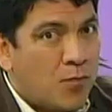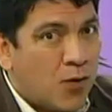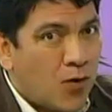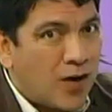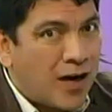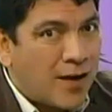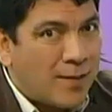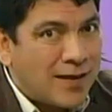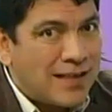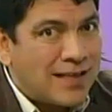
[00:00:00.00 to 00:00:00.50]

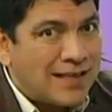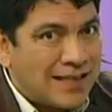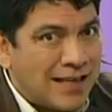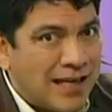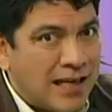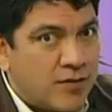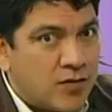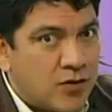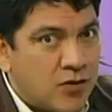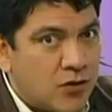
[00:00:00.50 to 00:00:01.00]
programa de
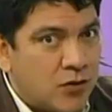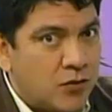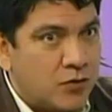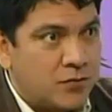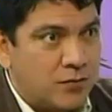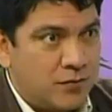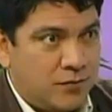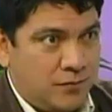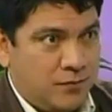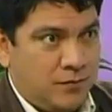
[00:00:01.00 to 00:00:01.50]

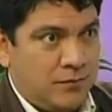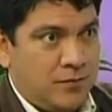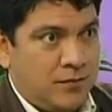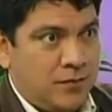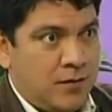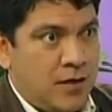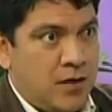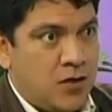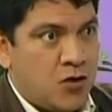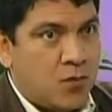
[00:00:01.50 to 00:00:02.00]
televisión.
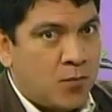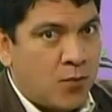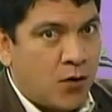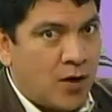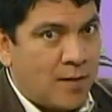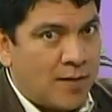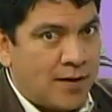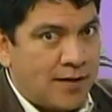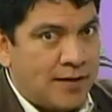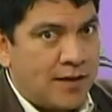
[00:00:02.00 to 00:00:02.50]
Y un
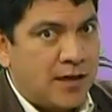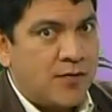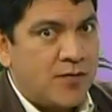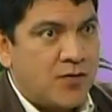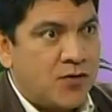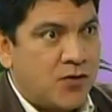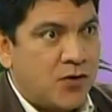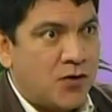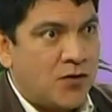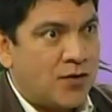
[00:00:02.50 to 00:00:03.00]
programa de
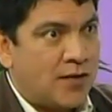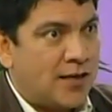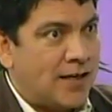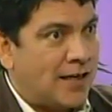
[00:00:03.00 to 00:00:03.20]
televisión tiene